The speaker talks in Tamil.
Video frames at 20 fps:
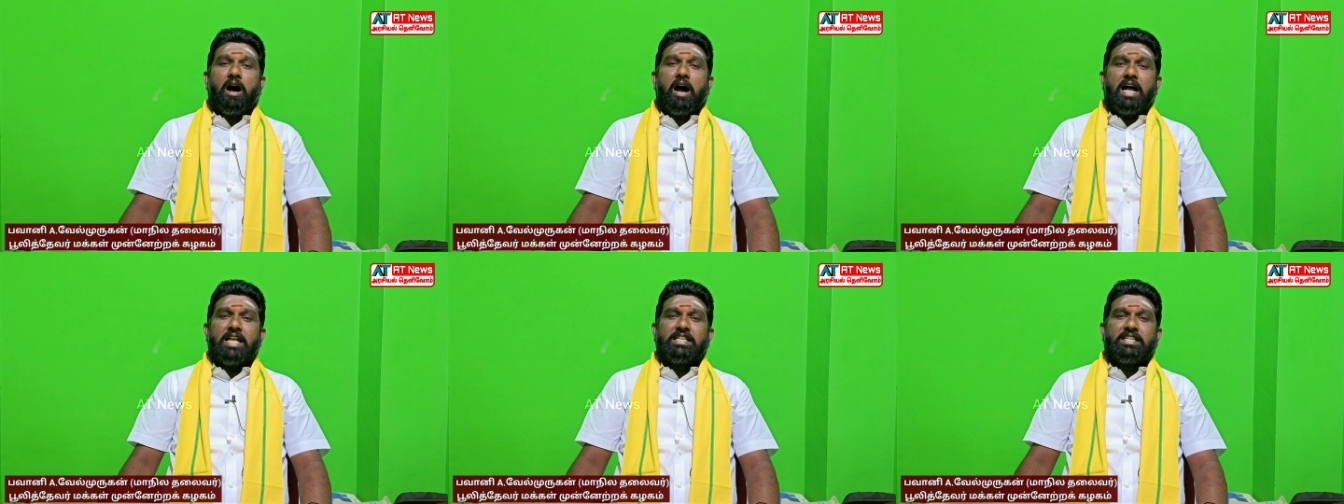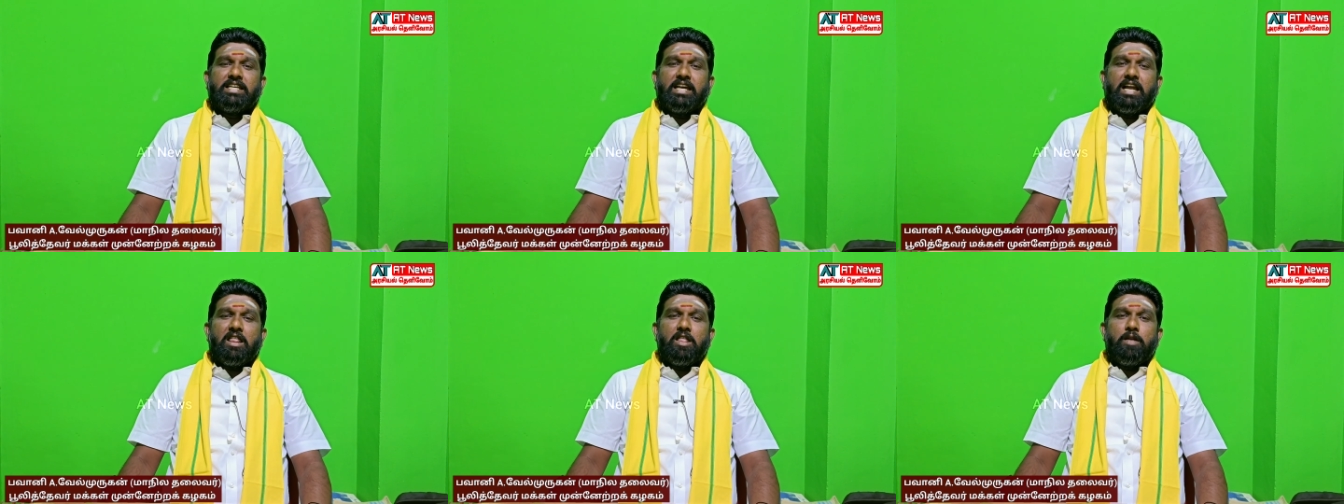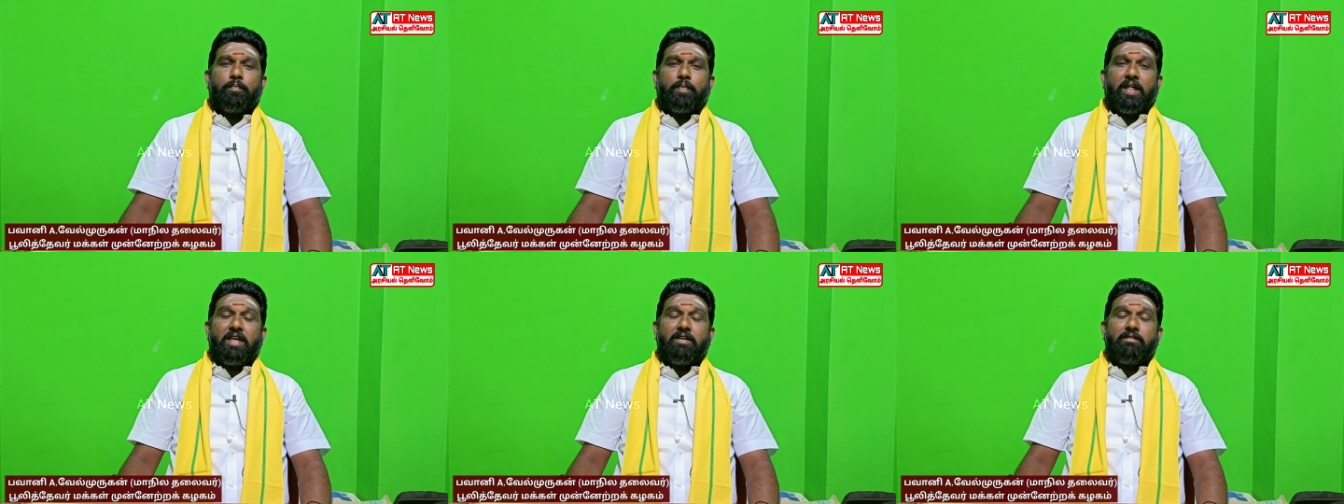ஆட்சி
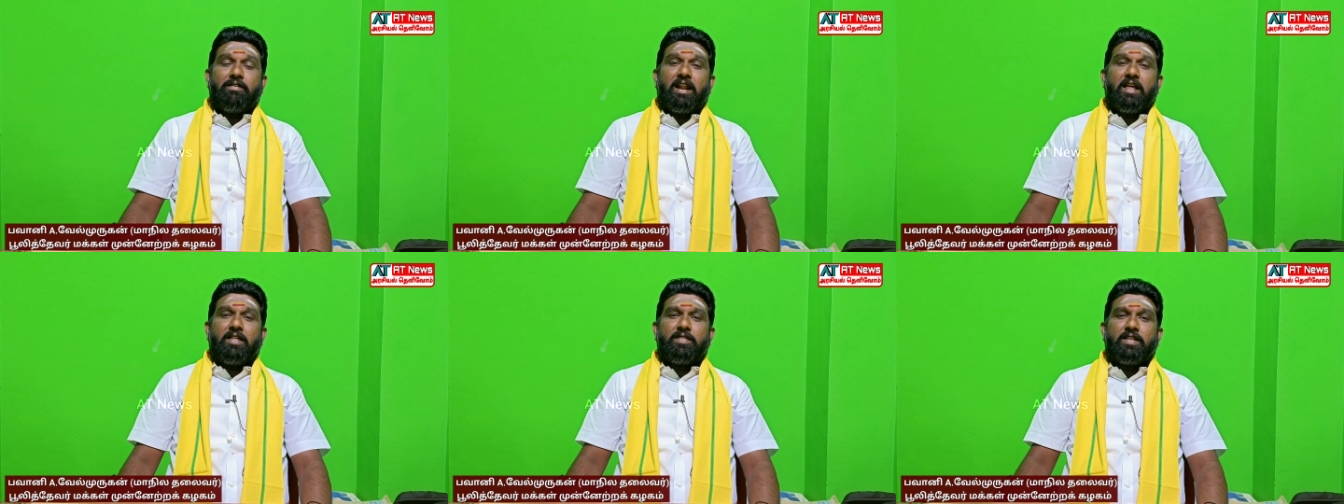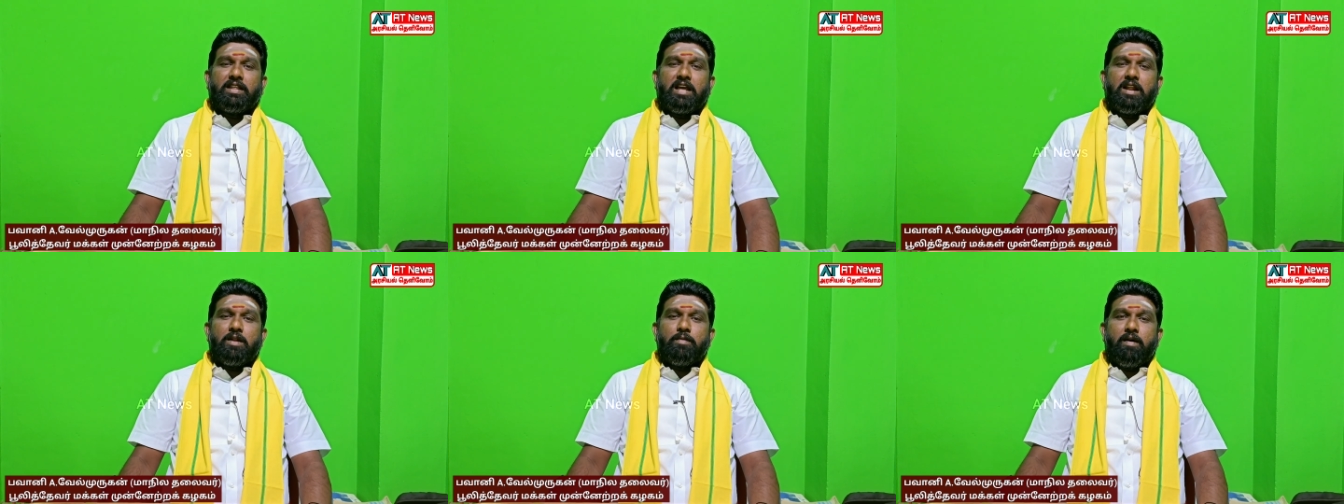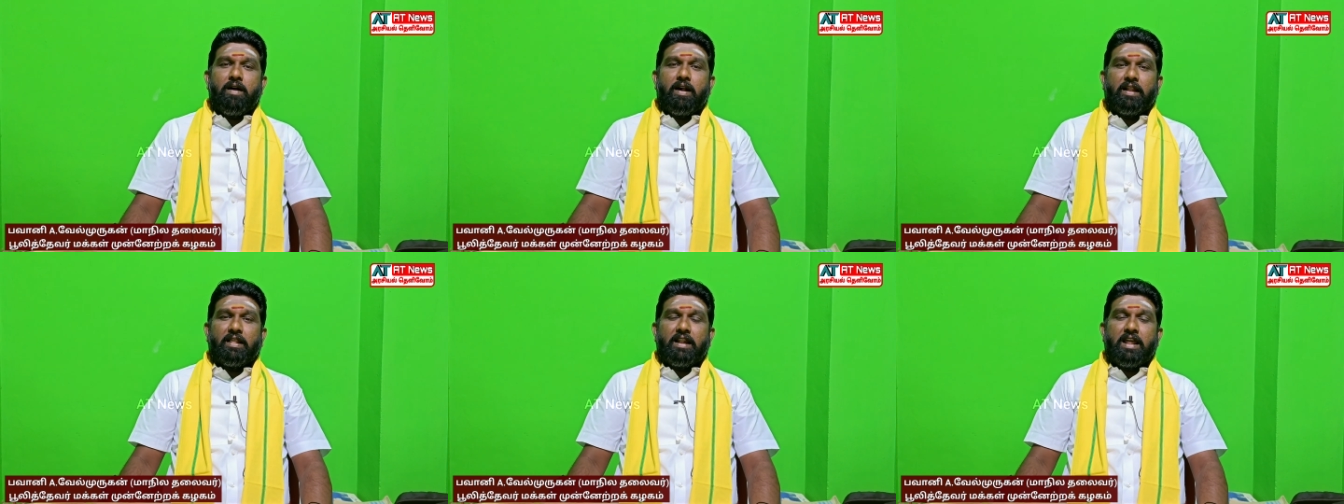இழந்து பதவி இழந்து தென்
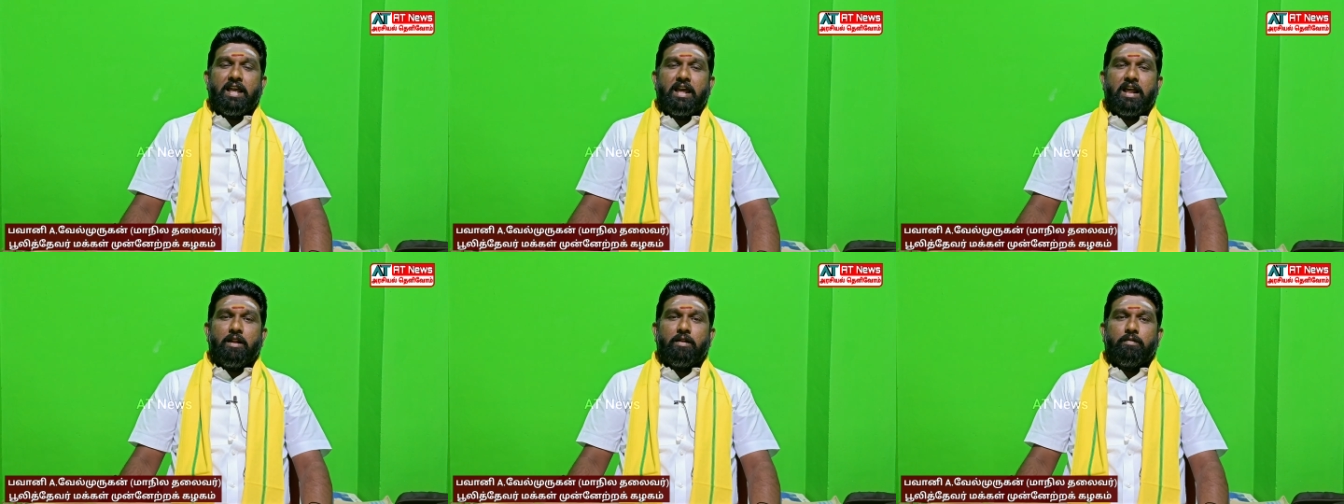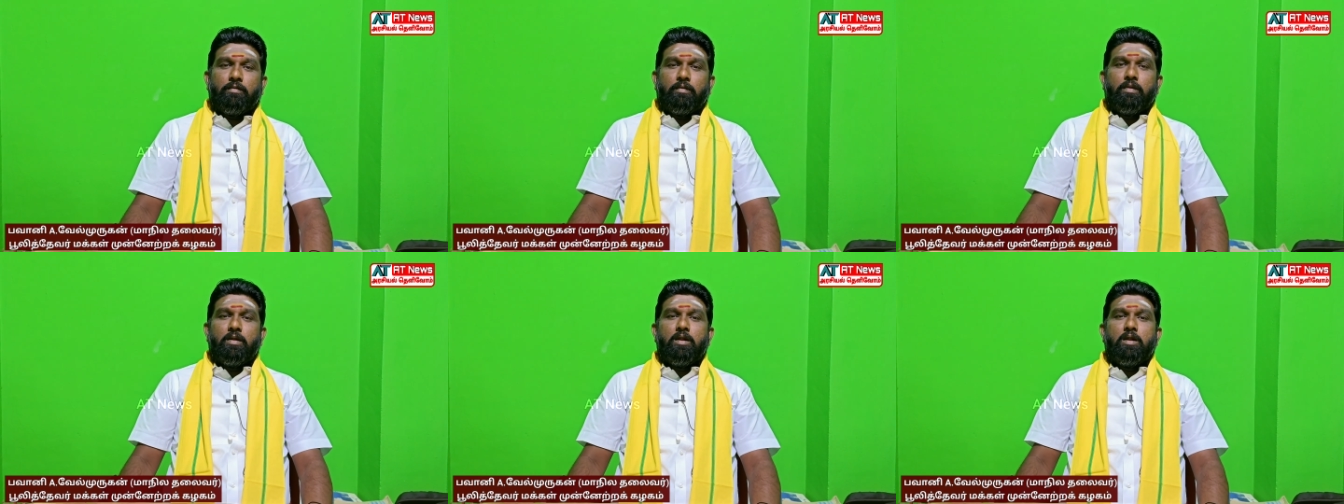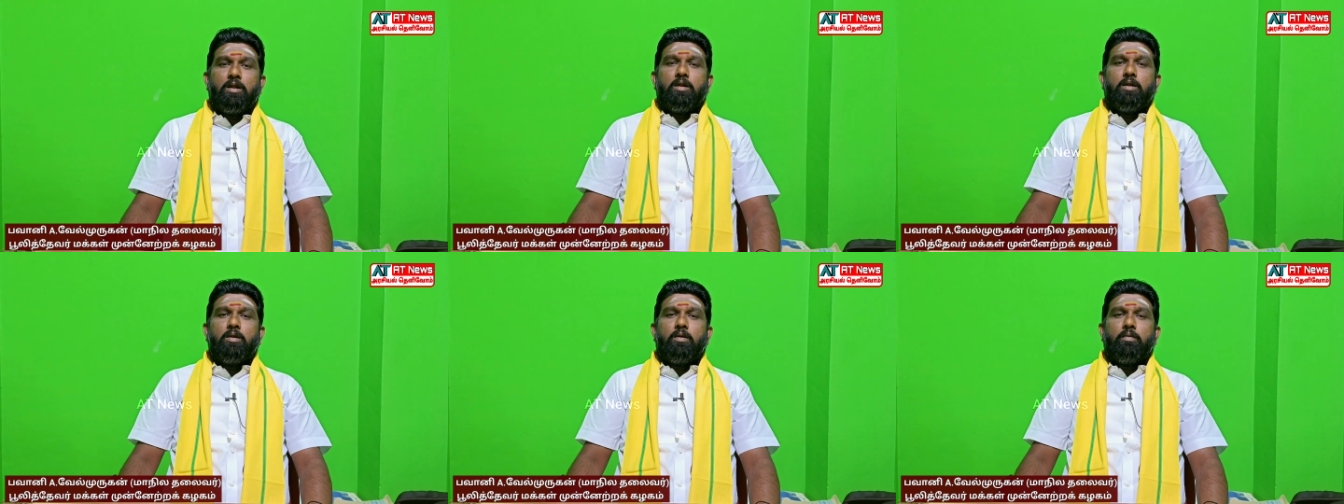மாவட்டத்தில்
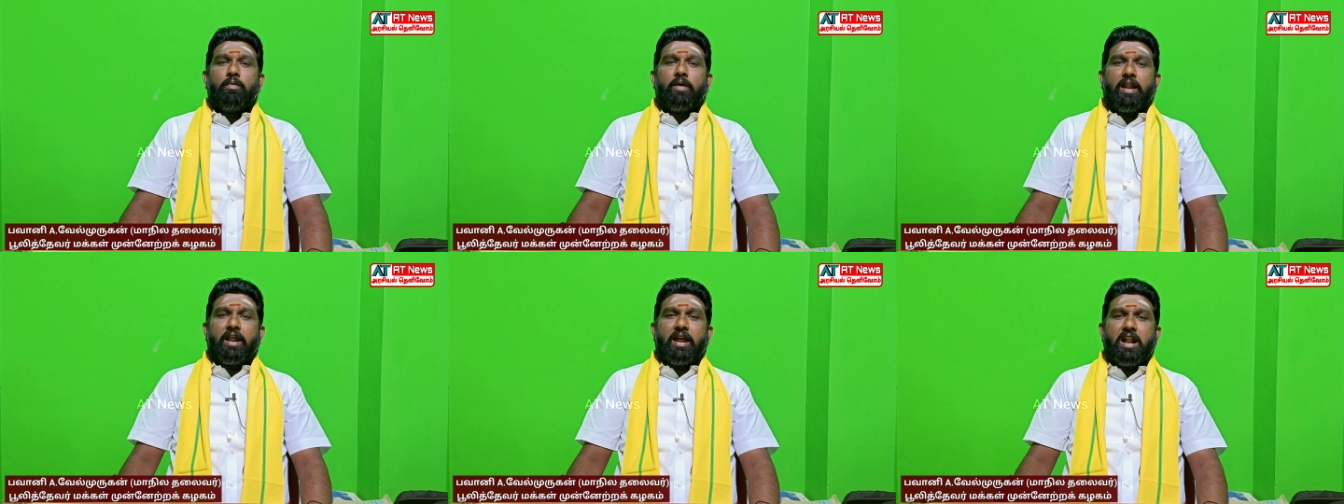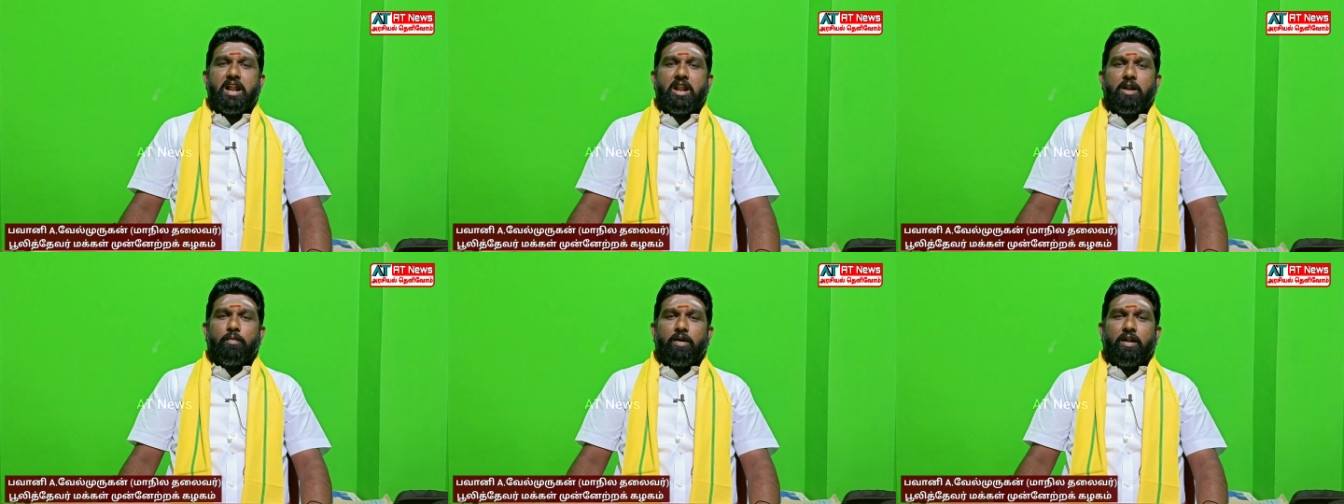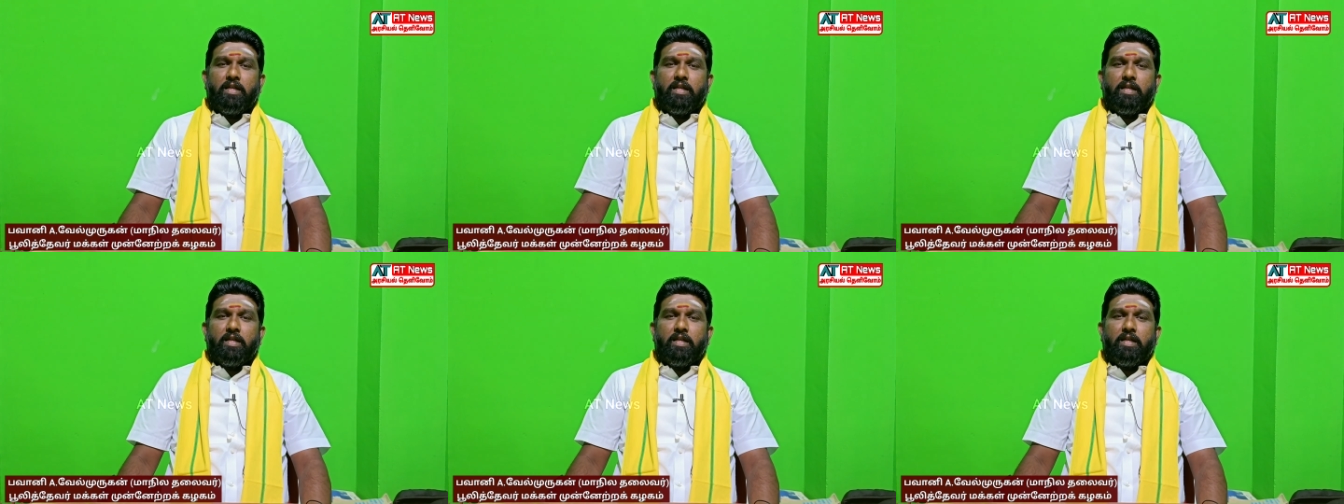வருகின்ற